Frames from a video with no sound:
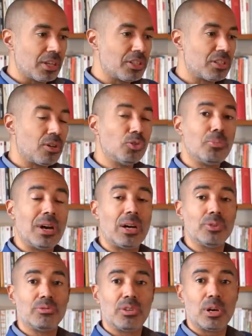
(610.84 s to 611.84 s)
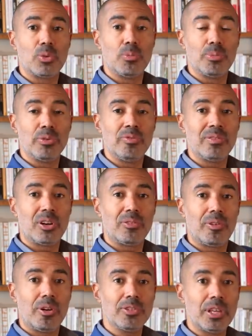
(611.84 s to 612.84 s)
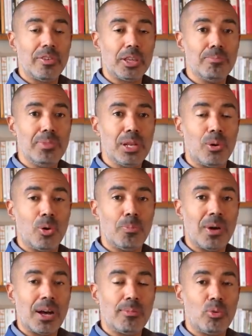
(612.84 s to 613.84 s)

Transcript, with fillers: Les gens en ont marre de voir qu'on peut vivre en France avec 1000 euros par